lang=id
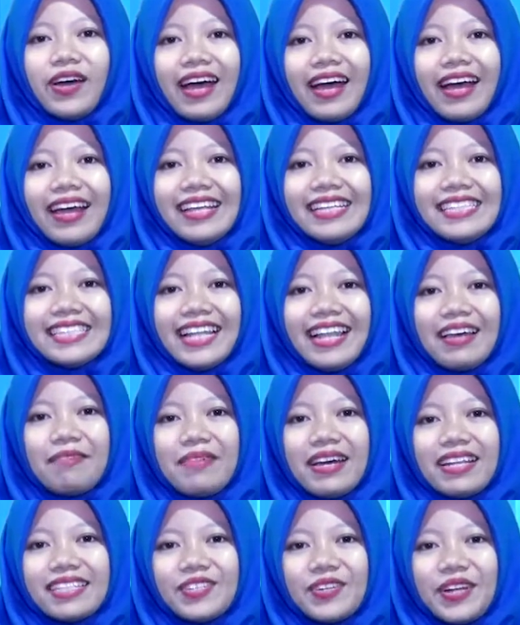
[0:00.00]
Hai,
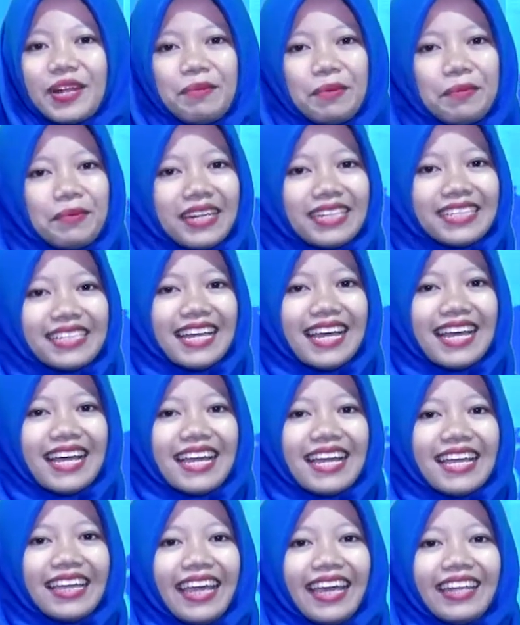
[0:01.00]
selamat sore pemirsa.
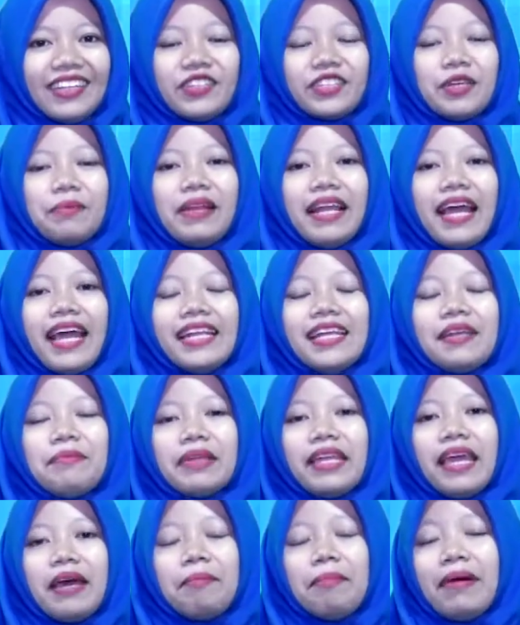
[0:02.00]
Kedis kembali hadir
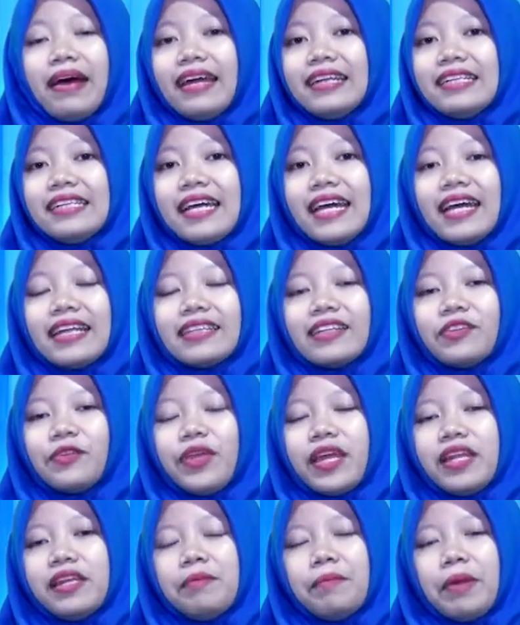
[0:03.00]
menyapa Anda,
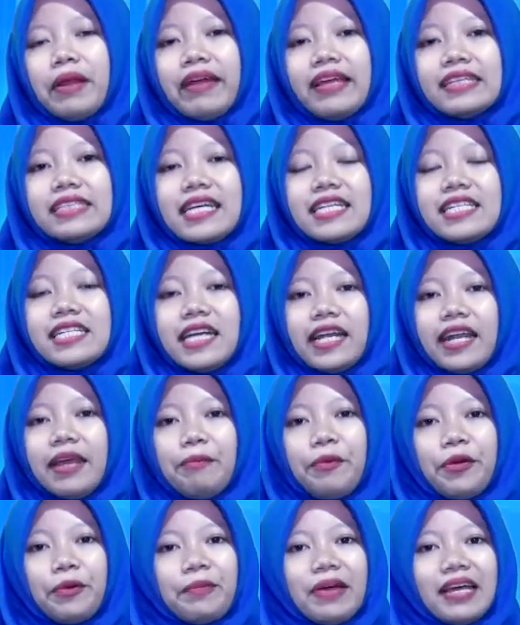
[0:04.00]
tentunya dengan berbagai sajian
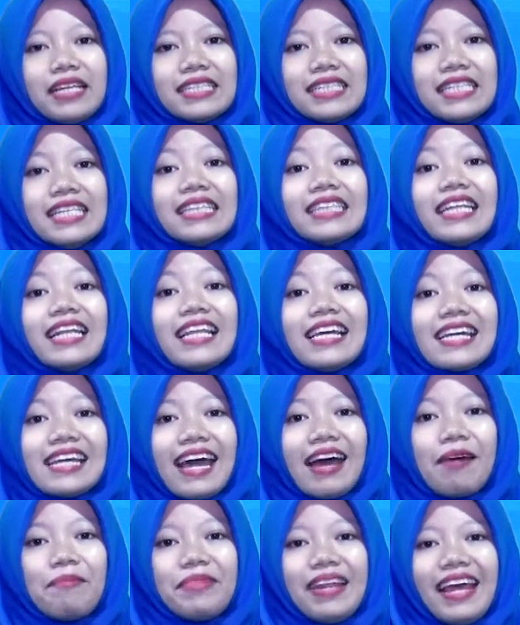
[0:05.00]
informasi
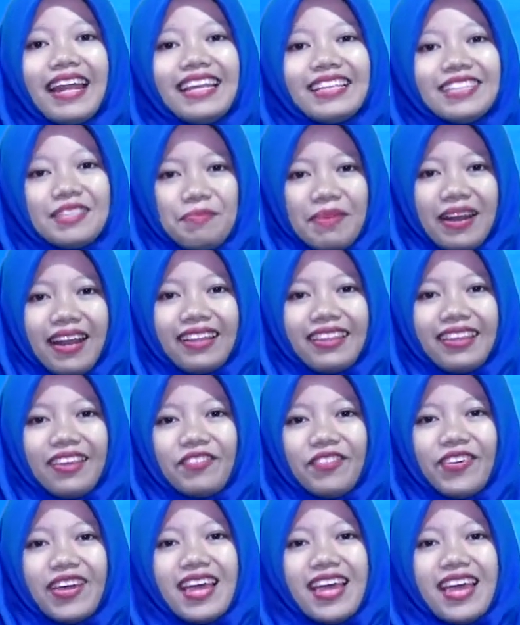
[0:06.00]
terlengkap dan
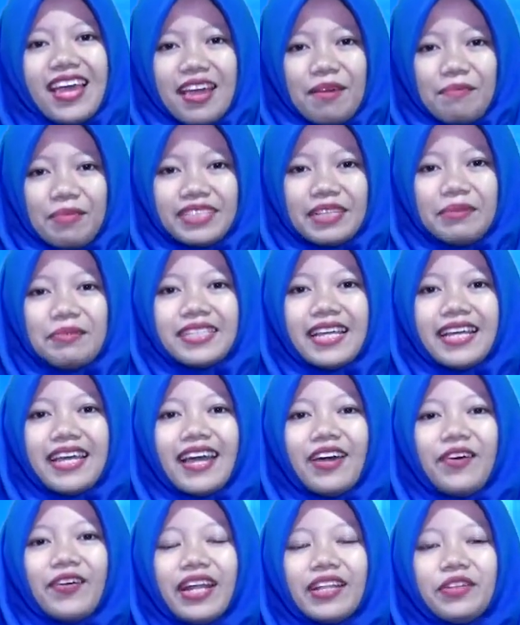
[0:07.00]
inspiratif. Bersama saya
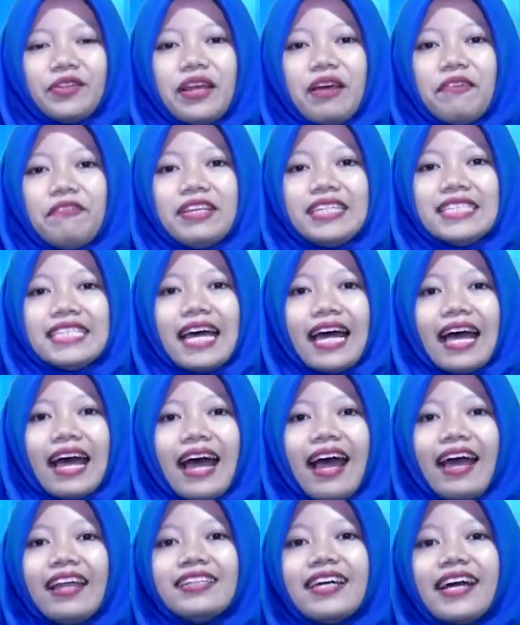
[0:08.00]
Korea Tun Hafizah,
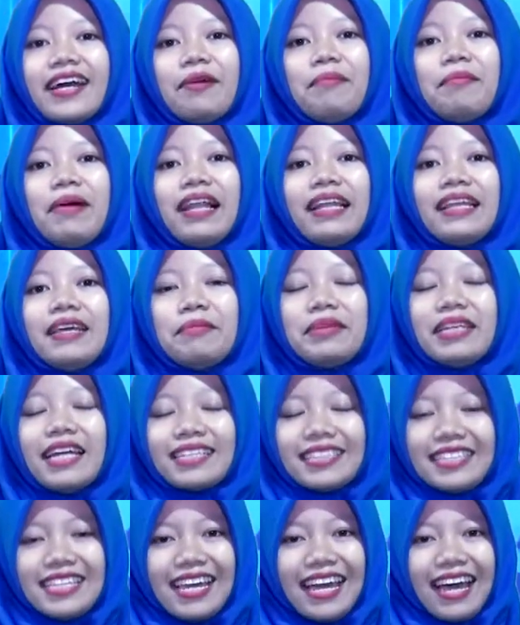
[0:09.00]
Anda kembali
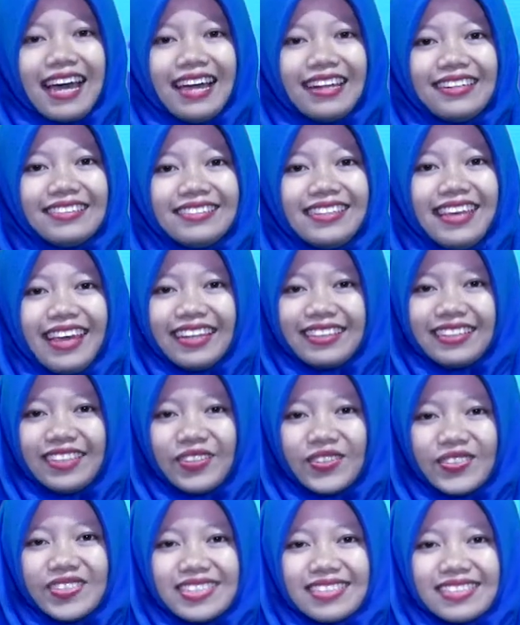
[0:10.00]
menyaksikan Kedis